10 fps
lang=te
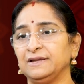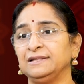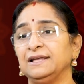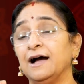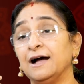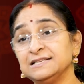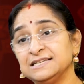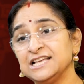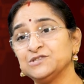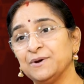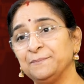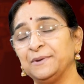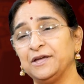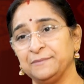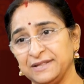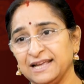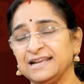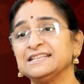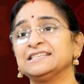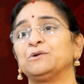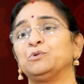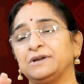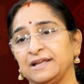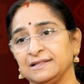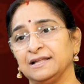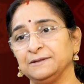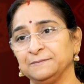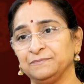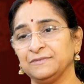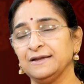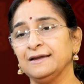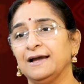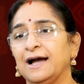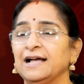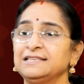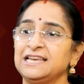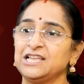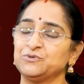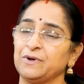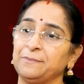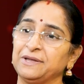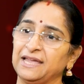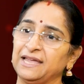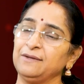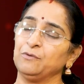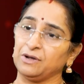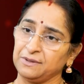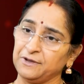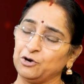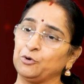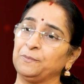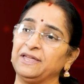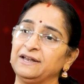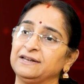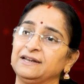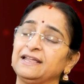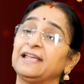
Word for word: ఇది ఆంజనేయ స్వామి పేరు మీదే కీసర గుట్ట అయింది అది ఆంజనేయ స్వామికి ఒక మరొక పేరు ఏంటంటే